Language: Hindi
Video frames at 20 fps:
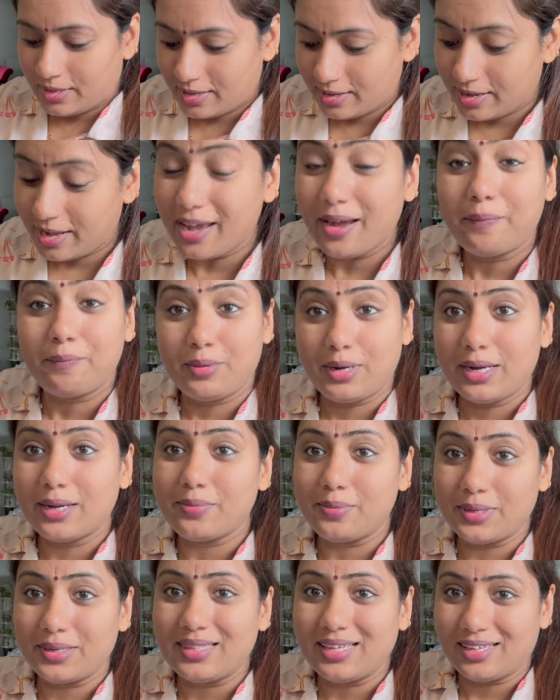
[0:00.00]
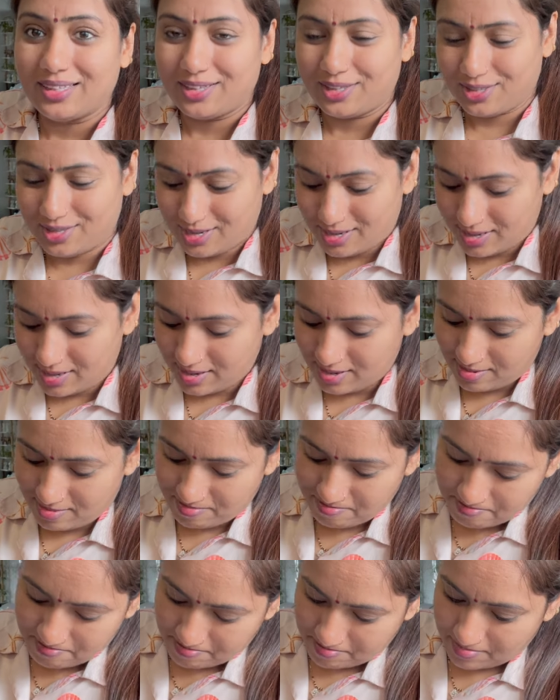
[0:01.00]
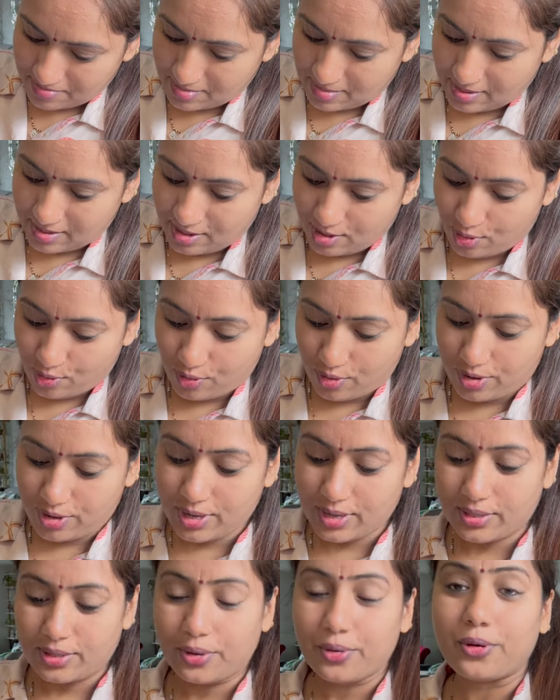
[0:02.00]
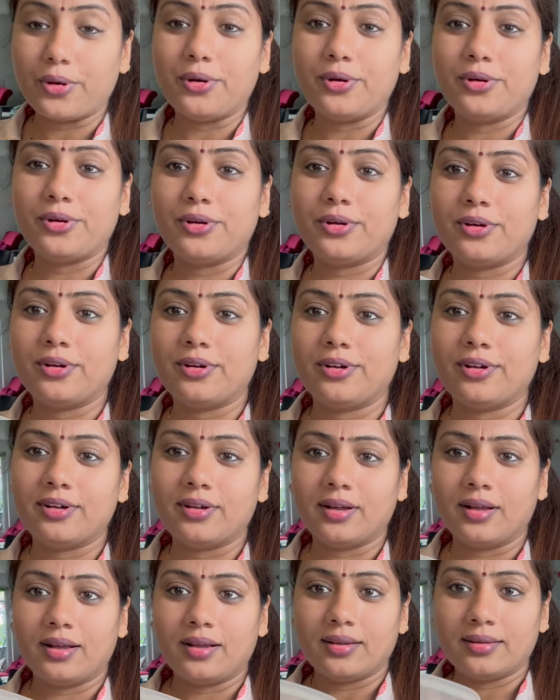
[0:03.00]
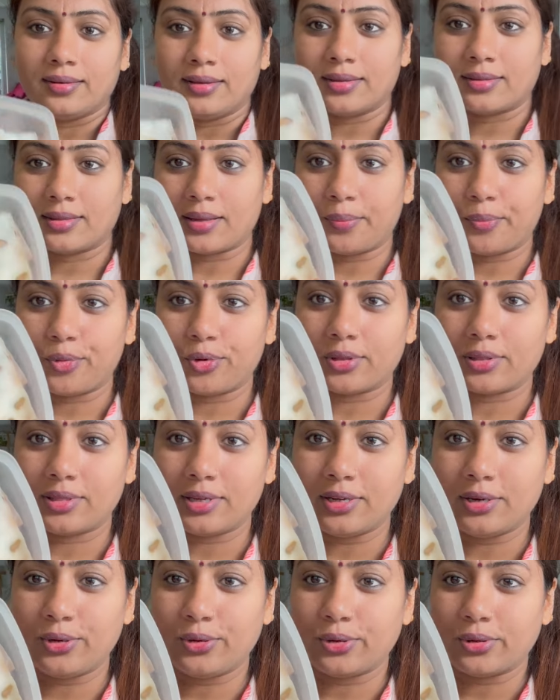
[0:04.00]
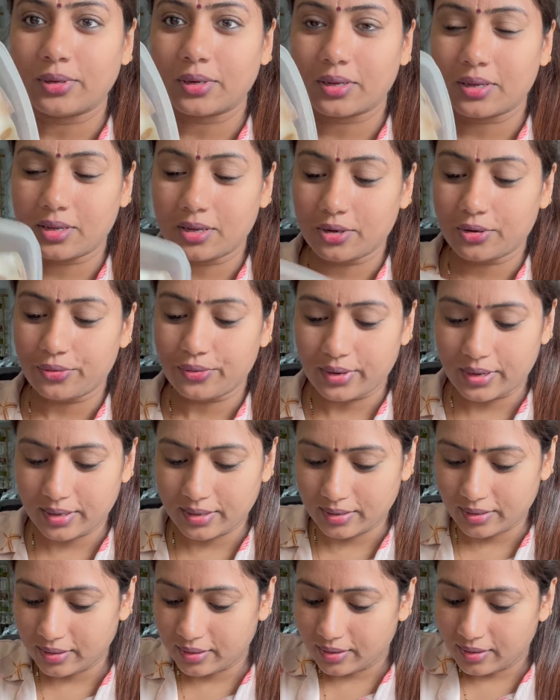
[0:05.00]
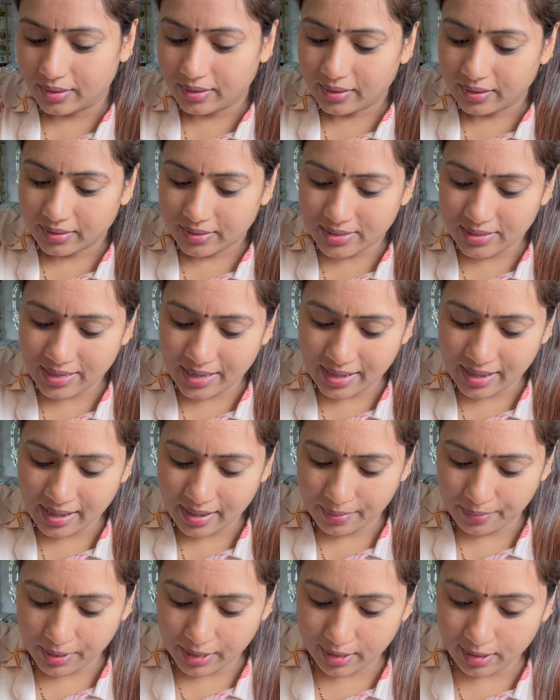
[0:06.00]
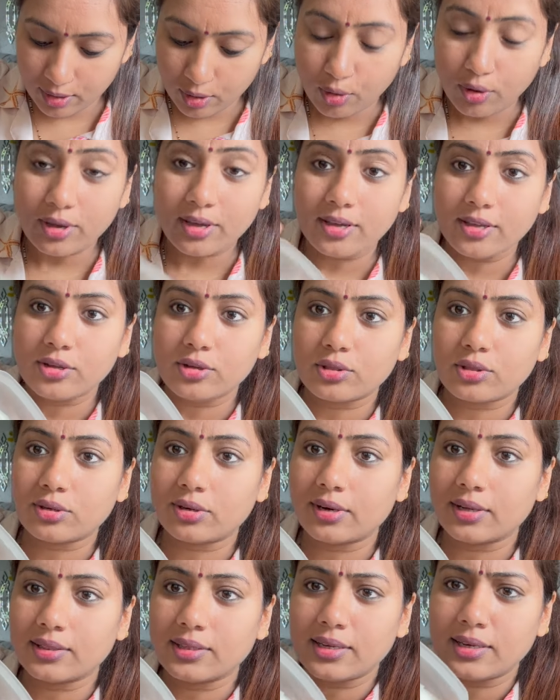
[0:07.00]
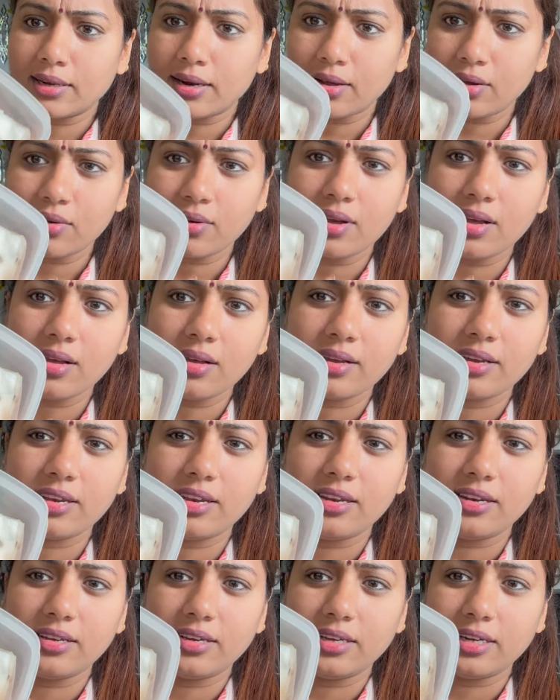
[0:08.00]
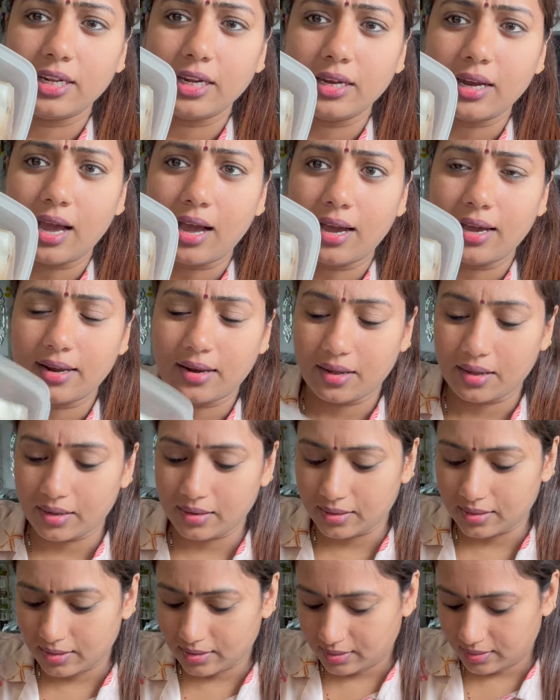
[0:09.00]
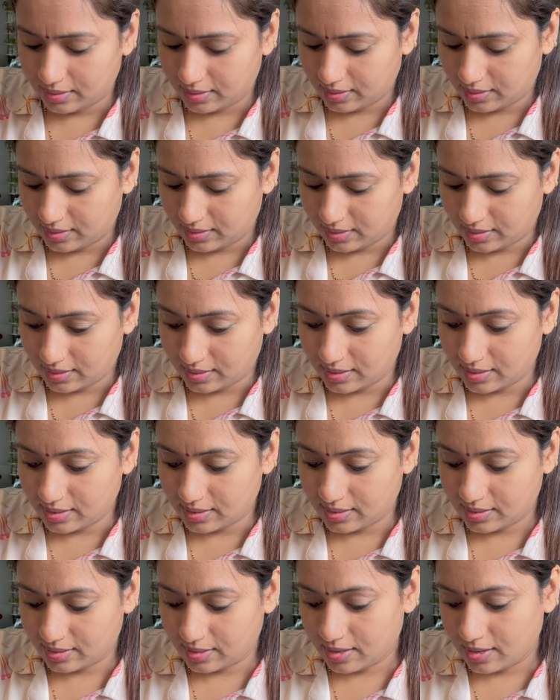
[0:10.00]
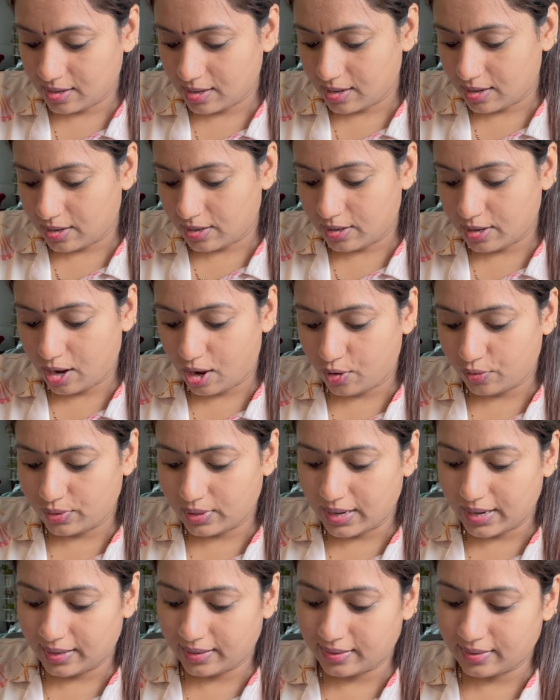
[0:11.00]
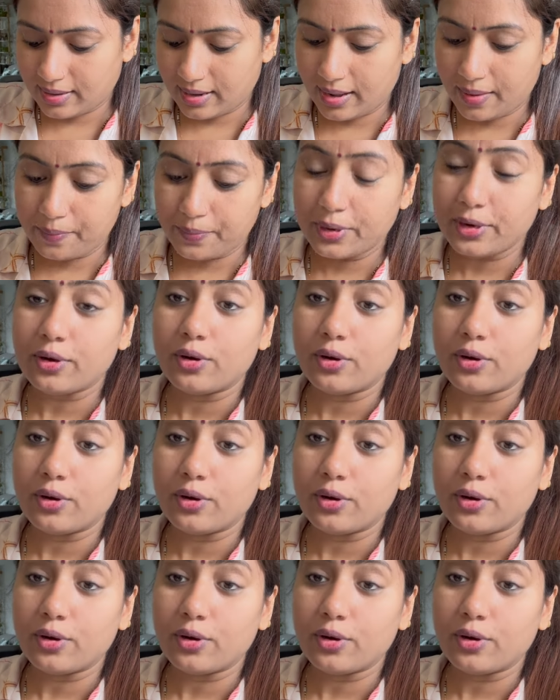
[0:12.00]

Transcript: ये अपडेट भी दे देते हैं ना ये देखो ये सबको सीट को रखे हुए हैं ये है हमारा लौकी जो थोड़ा दिख रहा होगा ग्रीन ग्रीन आ रहा है ठीक है नाउ नेक्स्ट है फिर